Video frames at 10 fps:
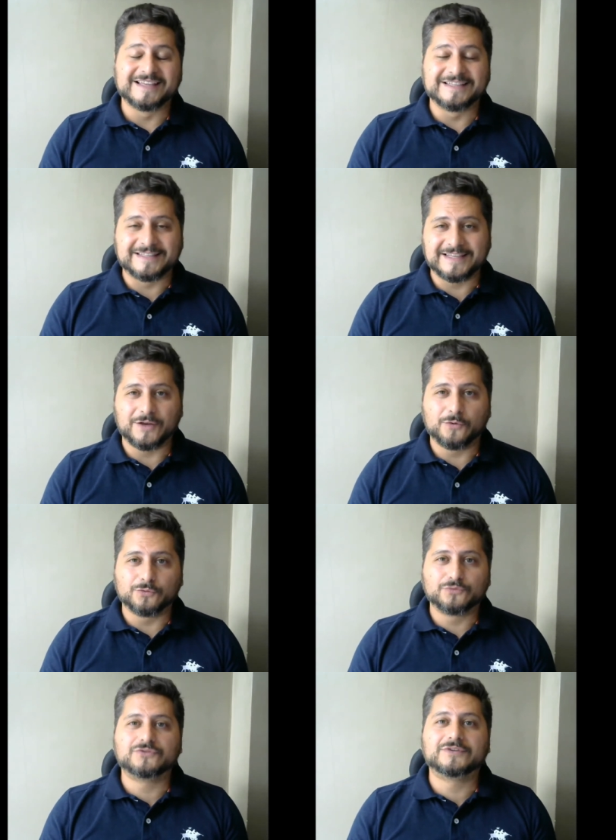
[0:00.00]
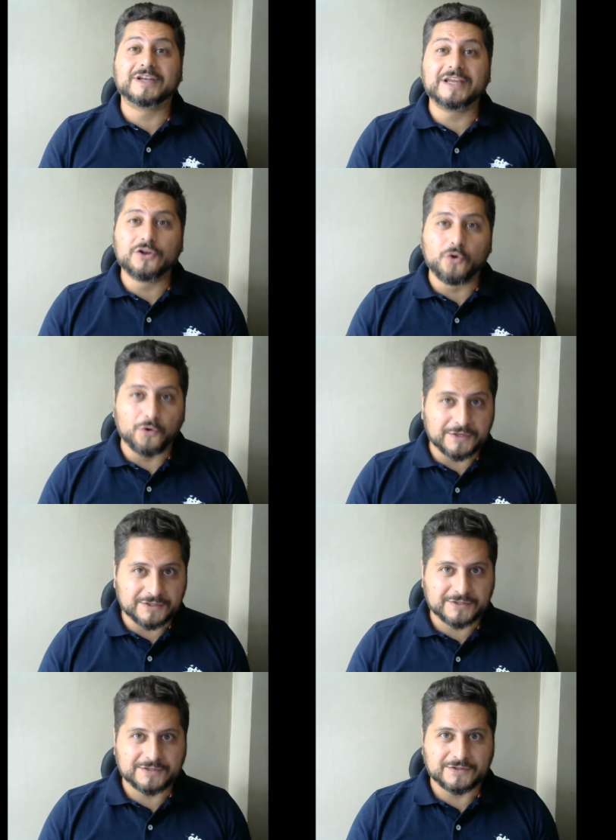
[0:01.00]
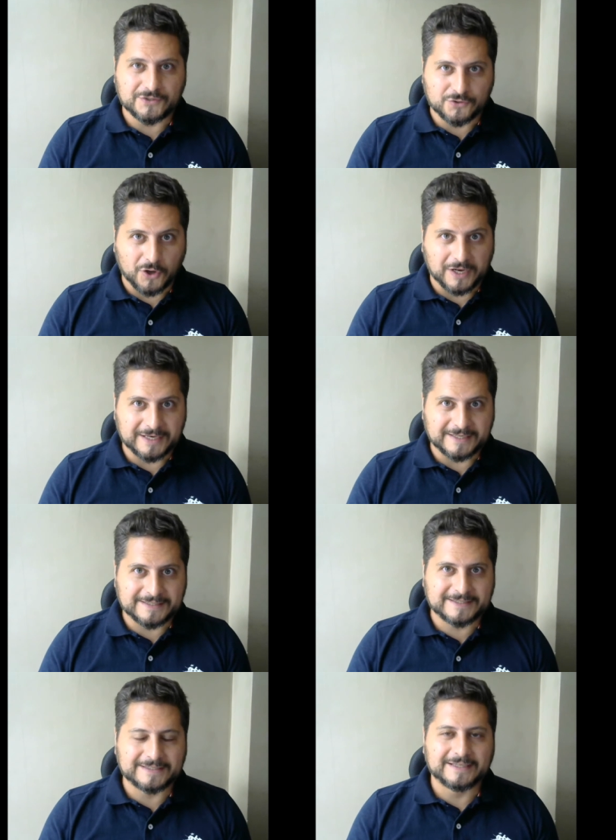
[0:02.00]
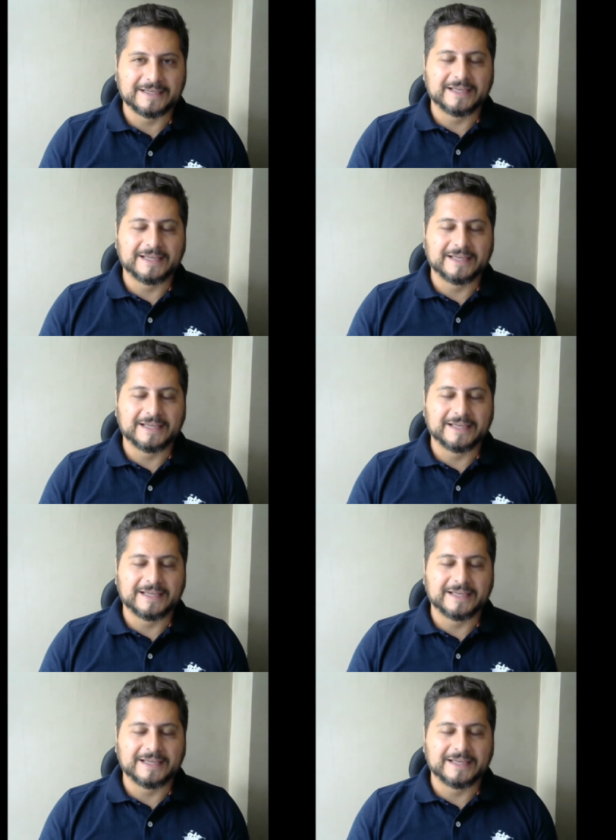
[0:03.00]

5 trilhões de dólares.